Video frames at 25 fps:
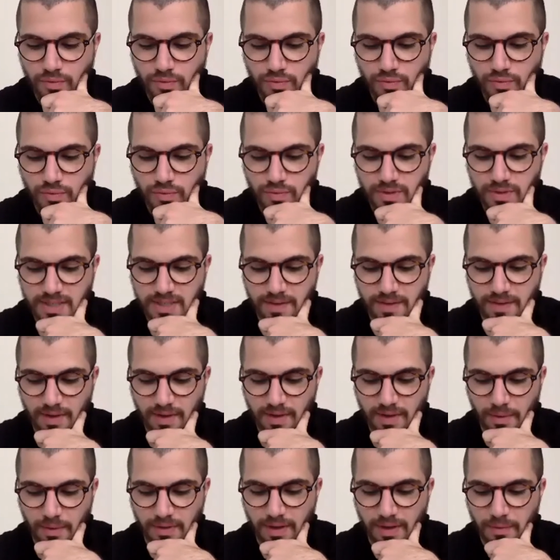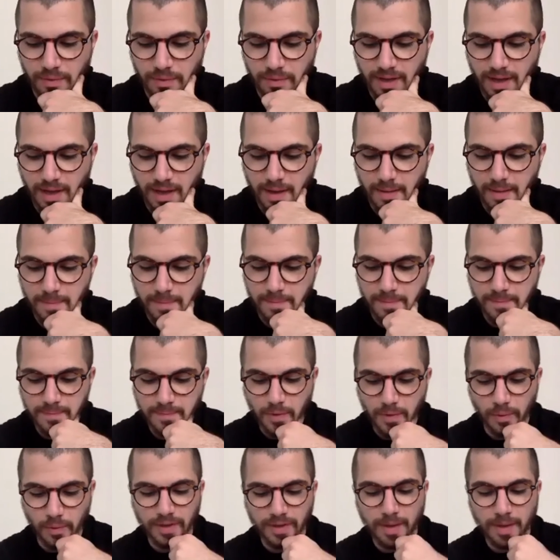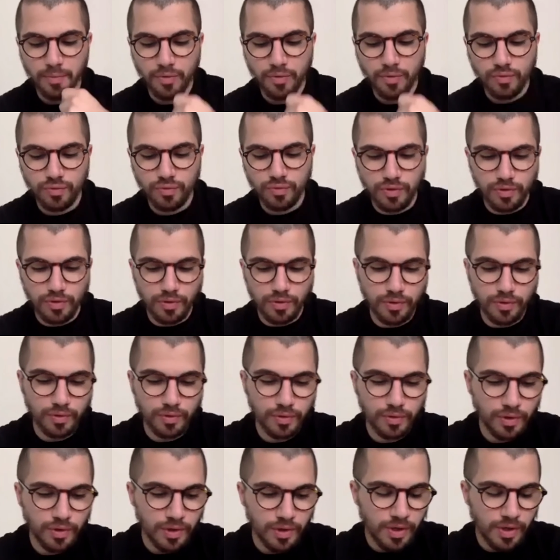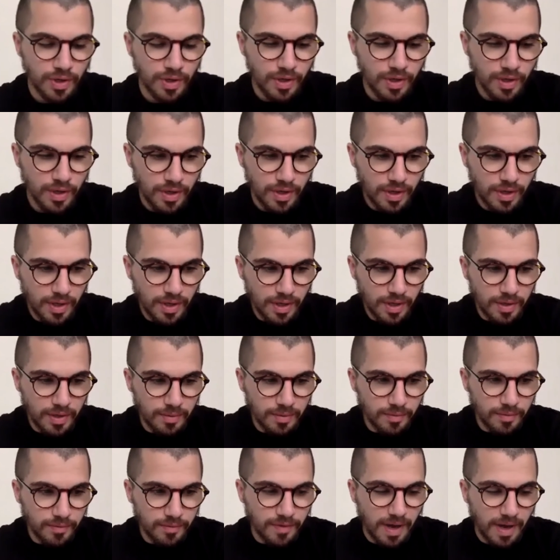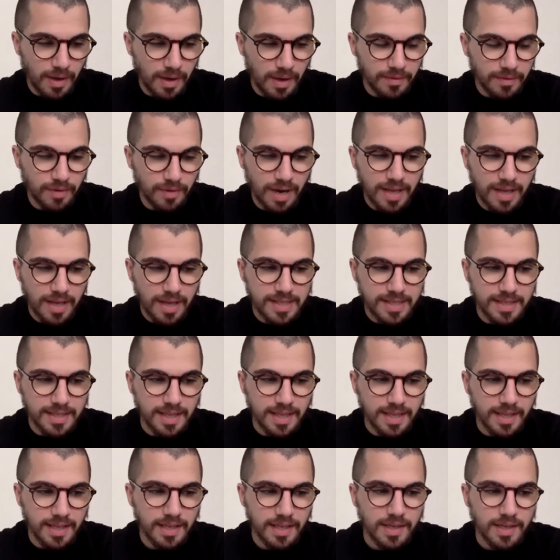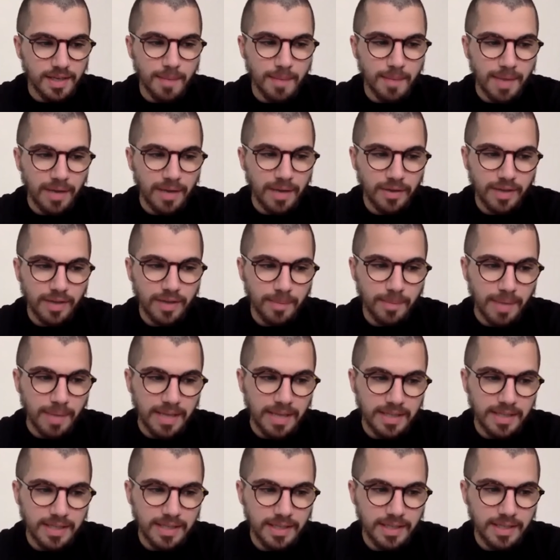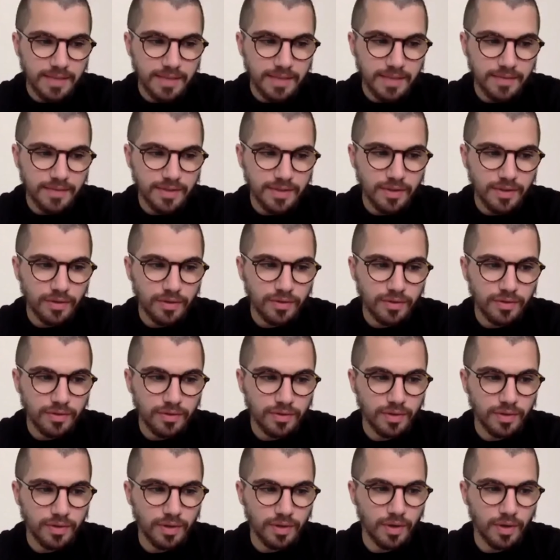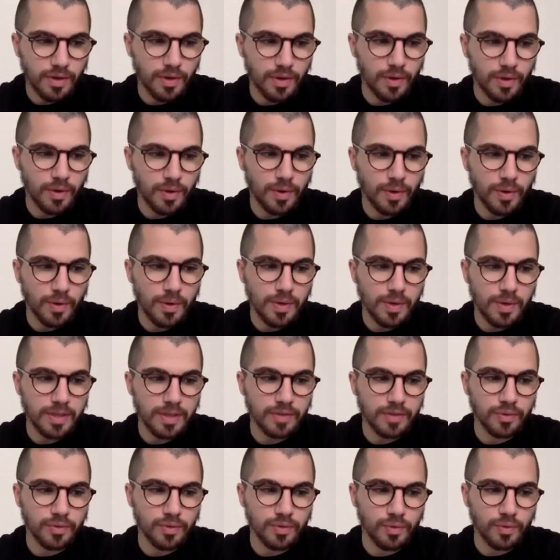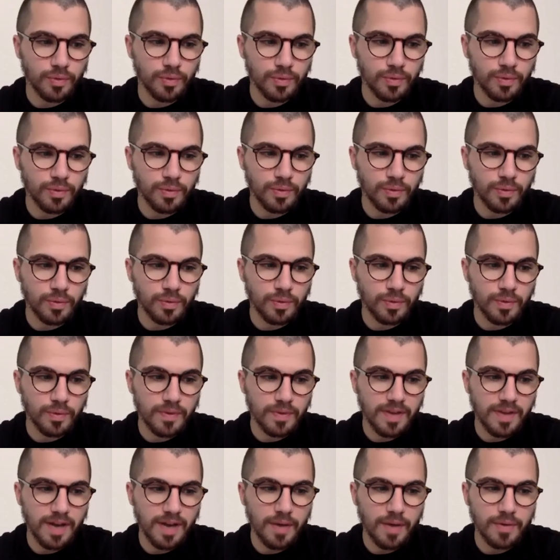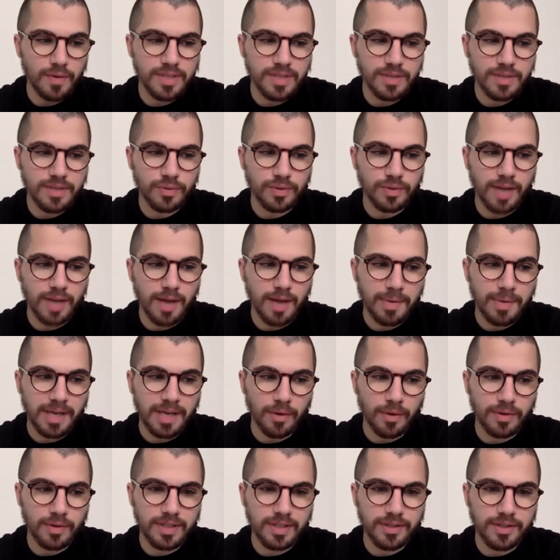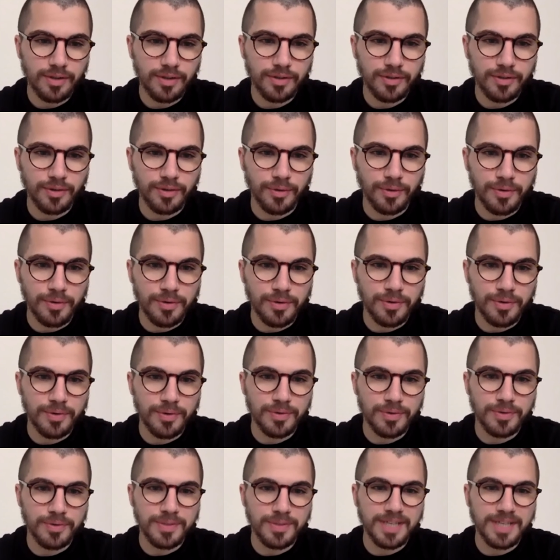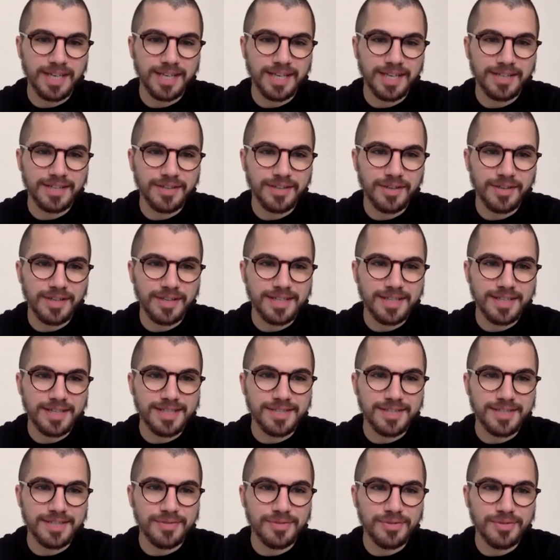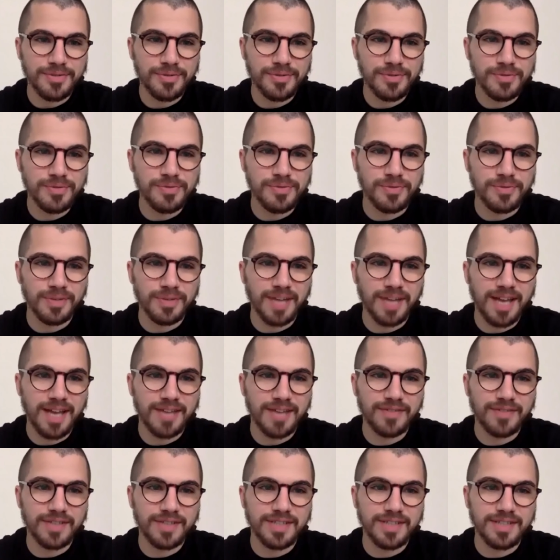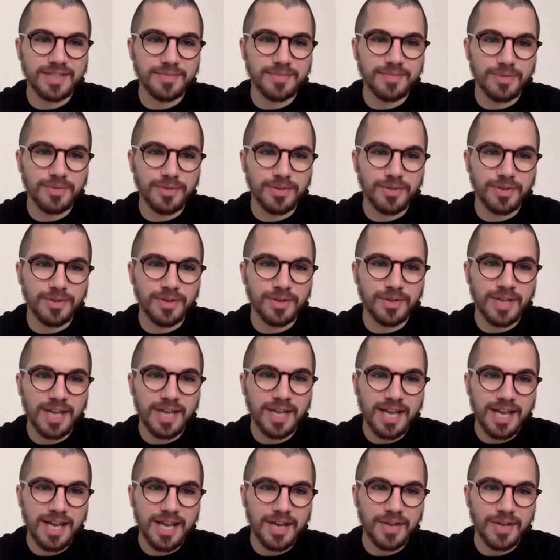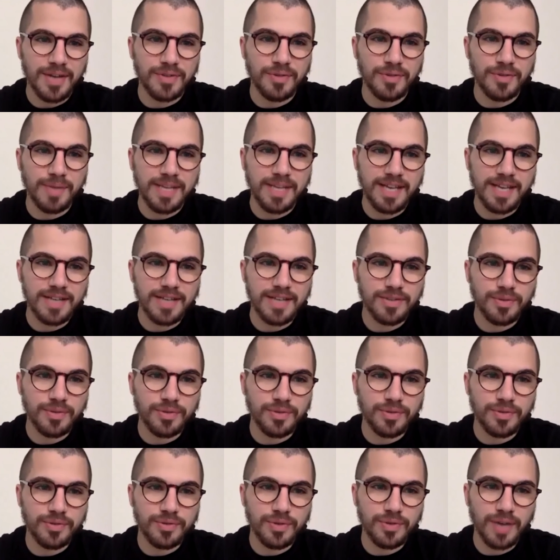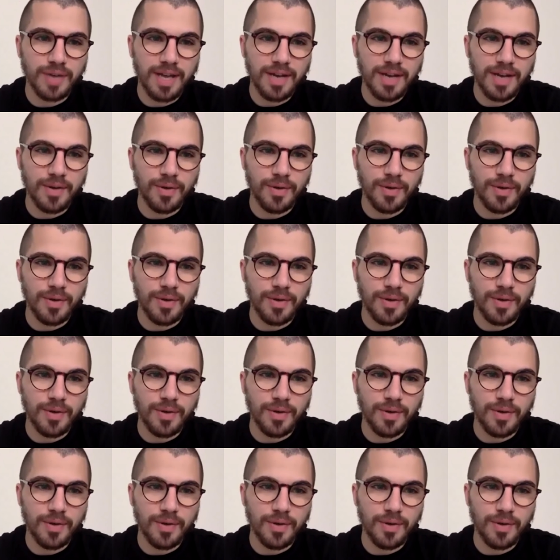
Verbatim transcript: c'est vrai, on a, beaucoup de. Enfin, voilà, c'est-à-dire que la période n'a pas été évidente. Euh, et donc, on, c'est là aussi où on a appréhendé notre rôle de, directeur d'institution, où on a effectivement, euh, euh, de manière structurelle,